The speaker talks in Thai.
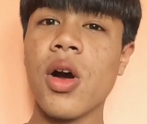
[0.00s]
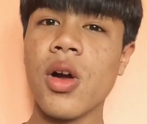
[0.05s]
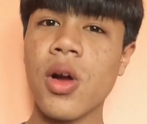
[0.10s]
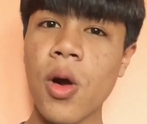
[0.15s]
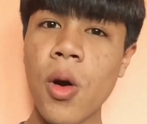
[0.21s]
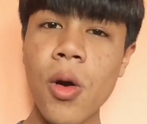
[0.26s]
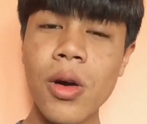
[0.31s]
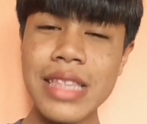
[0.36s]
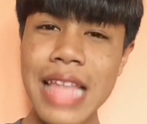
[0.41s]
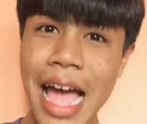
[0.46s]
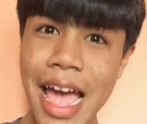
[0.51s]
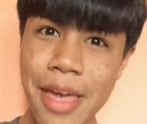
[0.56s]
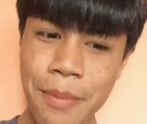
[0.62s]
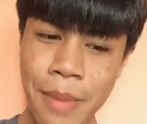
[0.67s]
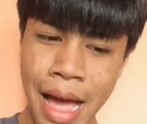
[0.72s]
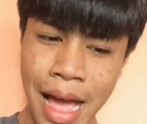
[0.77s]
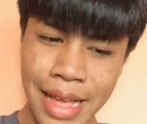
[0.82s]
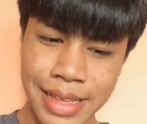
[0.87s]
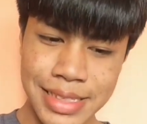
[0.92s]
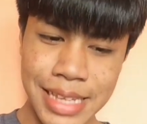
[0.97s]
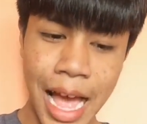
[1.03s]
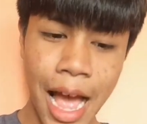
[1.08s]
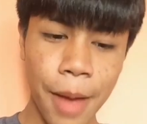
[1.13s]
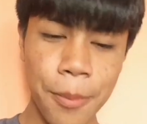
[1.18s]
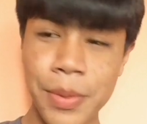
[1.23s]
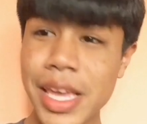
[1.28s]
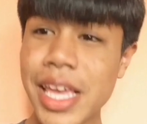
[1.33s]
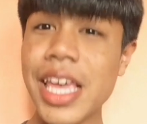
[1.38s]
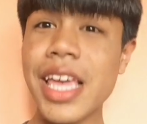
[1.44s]
โก้ได้มาจาก
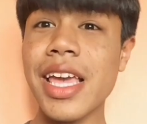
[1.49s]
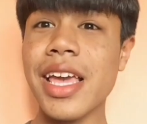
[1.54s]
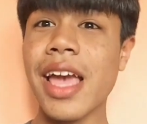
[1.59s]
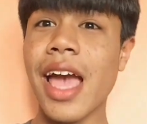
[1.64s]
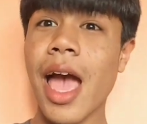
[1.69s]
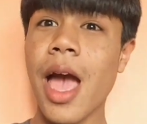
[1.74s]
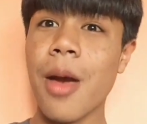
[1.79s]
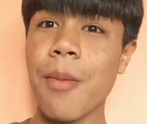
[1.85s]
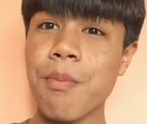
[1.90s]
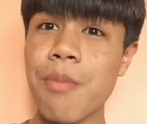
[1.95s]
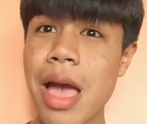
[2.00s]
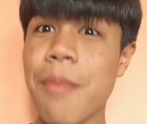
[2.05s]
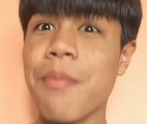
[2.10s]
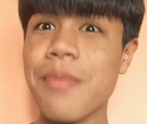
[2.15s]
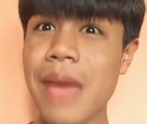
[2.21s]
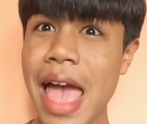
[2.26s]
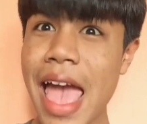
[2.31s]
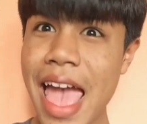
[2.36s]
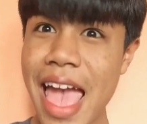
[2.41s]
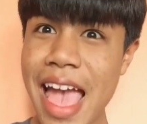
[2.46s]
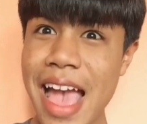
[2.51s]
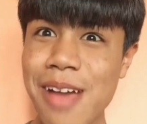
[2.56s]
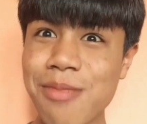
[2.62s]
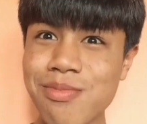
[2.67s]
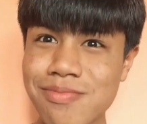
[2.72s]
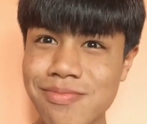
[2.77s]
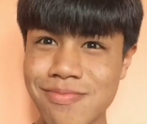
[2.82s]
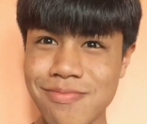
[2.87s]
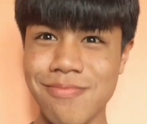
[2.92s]
พี่แบมแบม
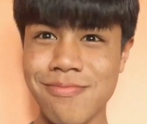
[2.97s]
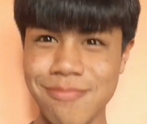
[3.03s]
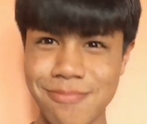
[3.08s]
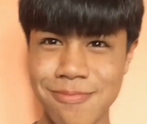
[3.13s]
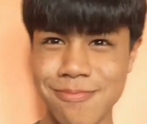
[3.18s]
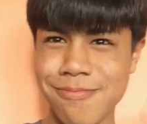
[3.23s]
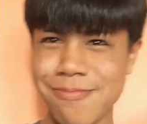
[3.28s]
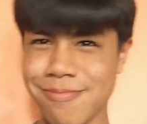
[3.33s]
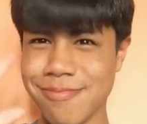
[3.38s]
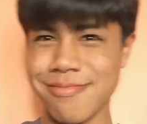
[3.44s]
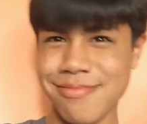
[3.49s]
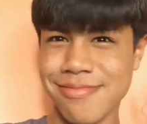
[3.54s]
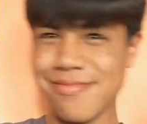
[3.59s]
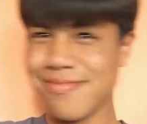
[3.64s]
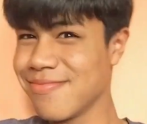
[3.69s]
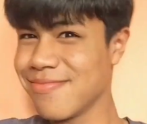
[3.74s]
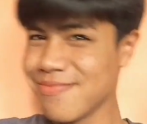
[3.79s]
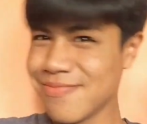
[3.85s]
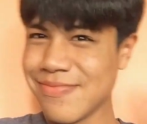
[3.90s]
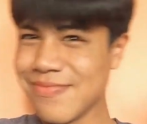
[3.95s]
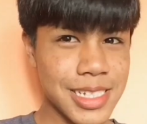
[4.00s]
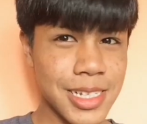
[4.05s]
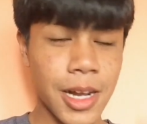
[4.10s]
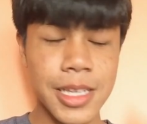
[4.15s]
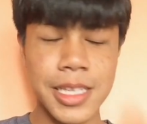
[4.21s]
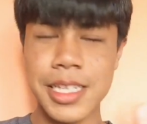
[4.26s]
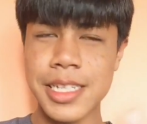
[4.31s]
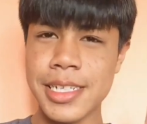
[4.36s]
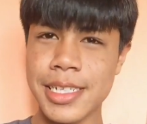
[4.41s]
ก่
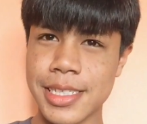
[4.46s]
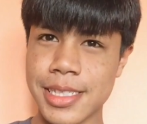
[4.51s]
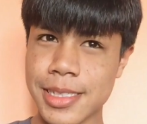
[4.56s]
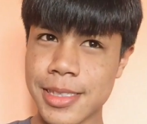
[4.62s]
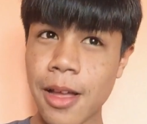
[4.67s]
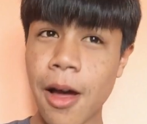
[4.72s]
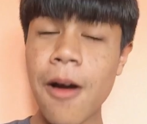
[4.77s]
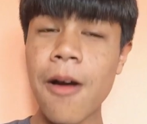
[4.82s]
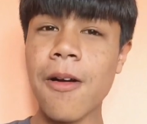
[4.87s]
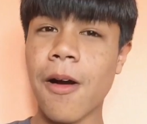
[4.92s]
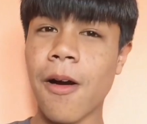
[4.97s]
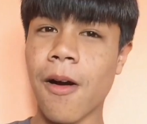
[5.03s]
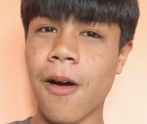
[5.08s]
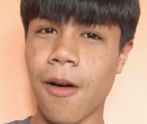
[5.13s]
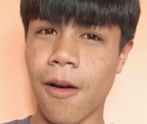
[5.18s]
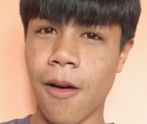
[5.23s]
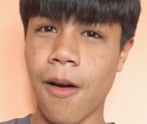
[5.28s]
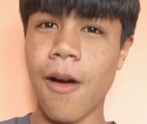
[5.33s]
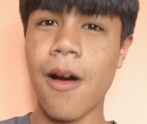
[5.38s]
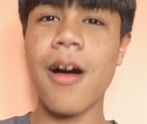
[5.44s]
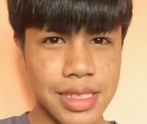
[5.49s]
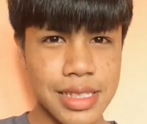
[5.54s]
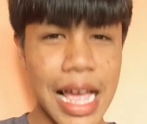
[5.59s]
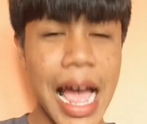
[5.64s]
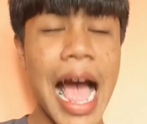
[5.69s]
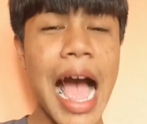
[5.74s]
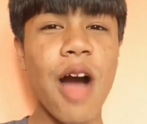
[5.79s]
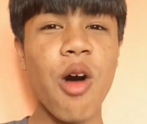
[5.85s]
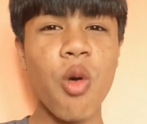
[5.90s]
อนอื่นต้องขอ
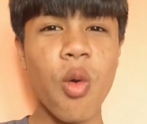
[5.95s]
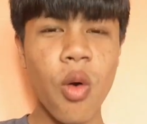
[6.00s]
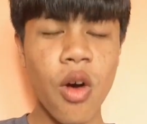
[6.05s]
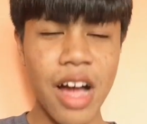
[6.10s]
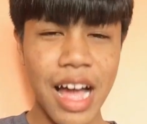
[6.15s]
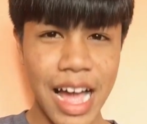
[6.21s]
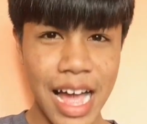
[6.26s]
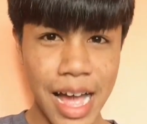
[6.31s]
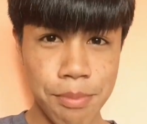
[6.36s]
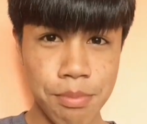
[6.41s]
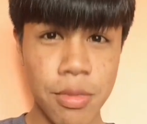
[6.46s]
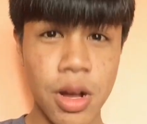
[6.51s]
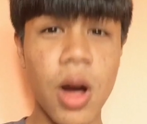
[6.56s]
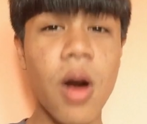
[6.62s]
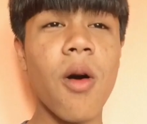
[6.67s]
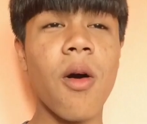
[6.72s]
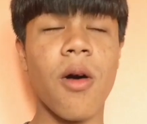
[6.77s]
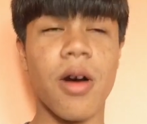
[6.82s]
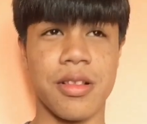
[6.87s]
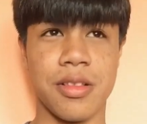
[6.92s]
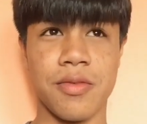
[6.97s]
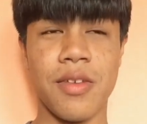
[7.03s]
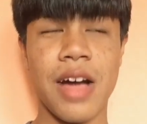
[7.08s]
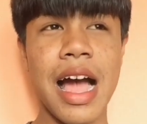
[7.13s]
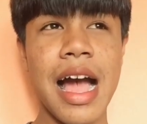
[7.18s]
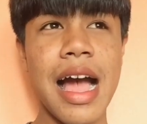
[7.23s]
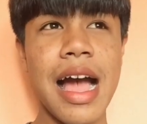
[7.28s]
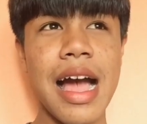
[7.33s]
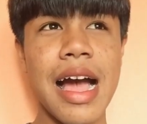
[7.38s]
เท้าความก่อน
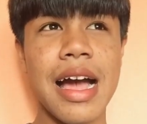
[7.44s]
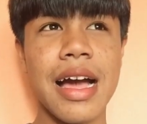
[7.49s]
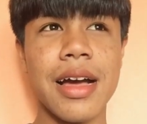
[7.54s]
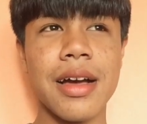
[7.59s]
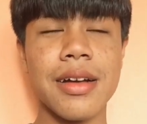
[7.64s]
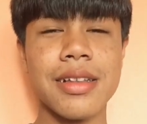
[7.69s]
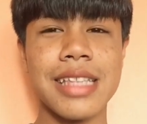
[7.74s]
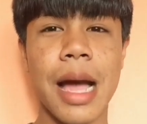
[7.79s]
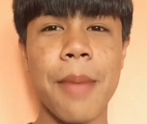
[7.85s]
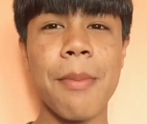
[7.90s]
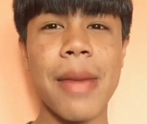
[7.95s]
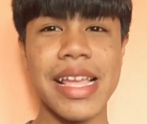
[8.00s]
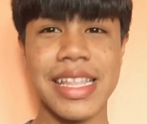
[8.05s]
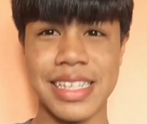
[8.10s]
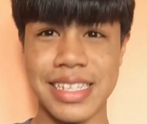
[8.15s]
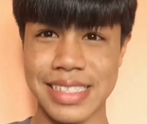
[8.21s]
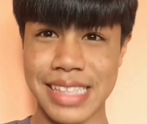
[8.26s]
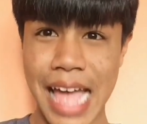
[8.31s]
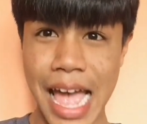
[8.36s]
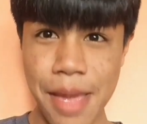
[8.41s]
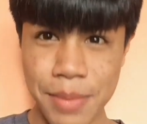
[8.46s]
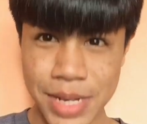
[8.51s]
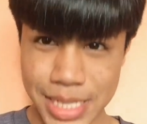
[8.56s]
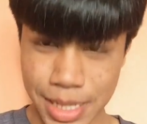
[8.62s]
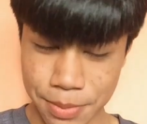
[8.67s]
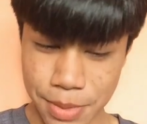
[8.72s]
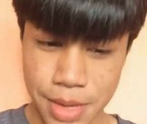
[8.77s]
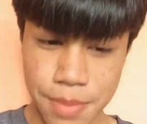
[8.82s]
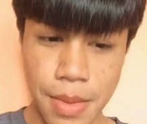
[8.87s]
ว่าทำไมถึงได้มา
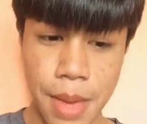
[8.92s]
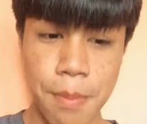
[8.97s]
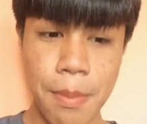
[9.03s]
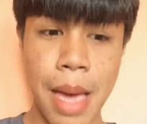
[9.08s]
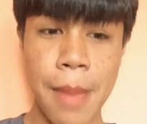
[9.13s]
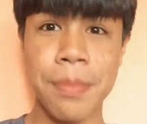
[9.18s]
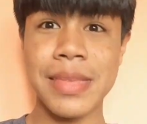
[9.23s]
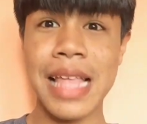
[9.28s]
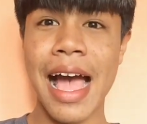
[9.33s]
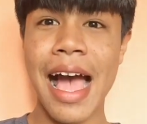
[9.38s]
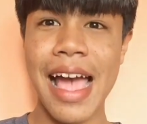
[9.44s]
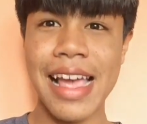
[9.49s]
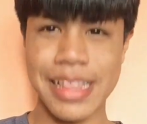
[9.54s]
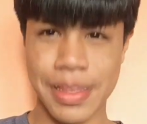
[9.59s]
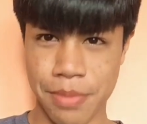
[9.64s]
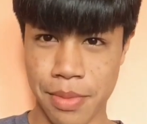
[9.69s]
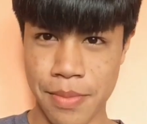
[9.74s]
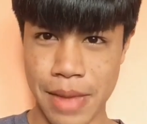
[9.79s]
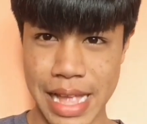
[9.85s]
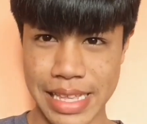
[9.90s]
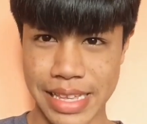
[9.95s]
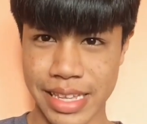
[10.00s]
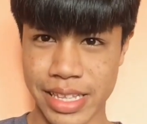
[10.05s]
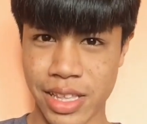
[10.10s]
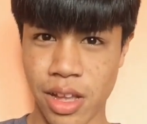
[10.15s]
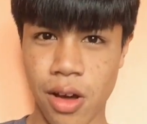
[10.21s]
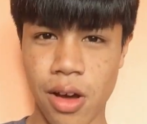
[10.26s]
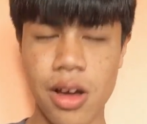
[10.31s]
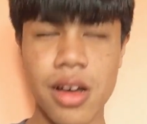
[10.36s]
จากพี่แบมแบมได้แต่ประมาณนี้
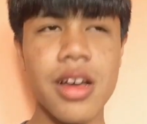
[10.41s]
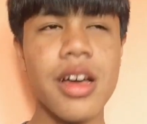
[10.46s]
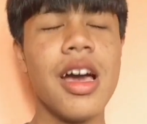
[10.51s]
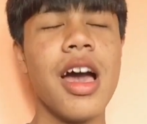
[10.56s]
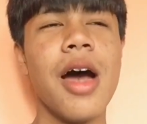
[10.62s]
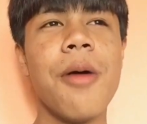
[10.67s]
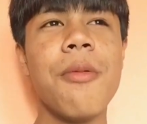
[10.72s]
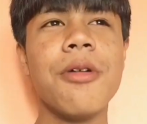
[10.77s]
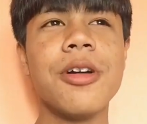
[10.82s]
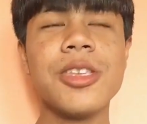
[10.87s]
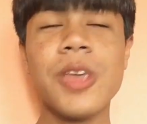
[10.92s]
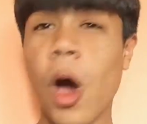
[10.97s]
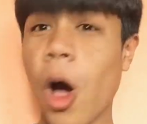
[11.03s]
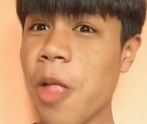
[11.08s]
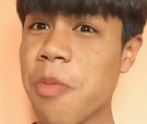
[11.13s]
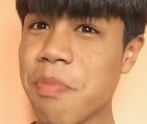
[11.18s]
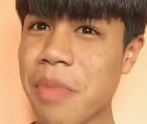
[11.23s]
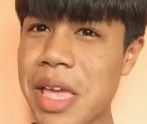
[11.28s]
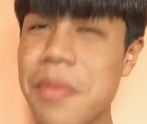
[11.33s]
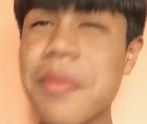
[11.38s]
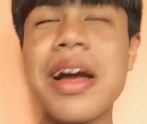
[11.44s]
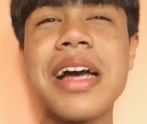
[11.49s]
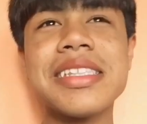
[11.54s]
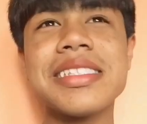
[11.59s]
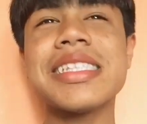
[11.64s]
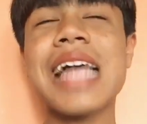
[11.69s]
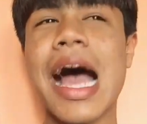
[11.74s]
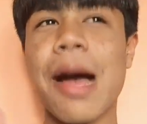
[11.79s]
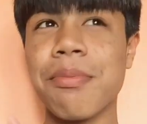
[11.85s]
เนาะย้อนไปเมื่อ
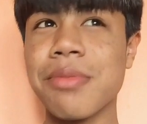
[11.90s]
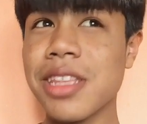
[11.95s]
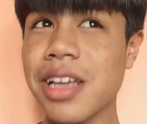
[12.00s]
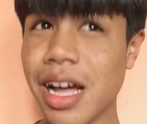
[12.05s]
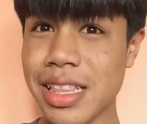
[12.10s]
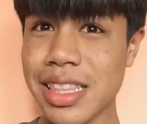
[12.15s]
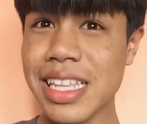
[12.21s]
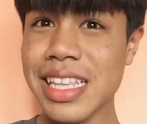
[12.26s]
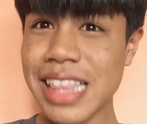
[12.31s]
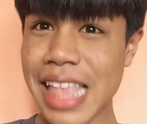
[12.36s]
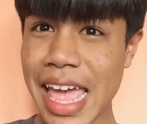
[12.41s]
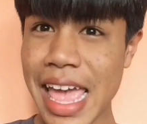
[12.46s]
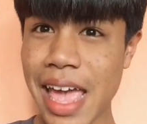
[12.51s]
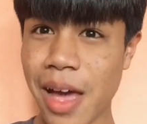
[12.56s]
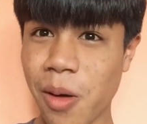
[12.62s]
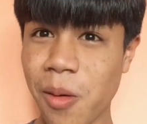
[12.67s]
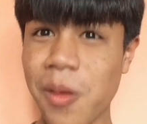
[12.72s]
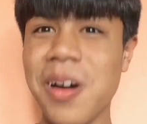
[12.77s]
3เดือนที่แล้ว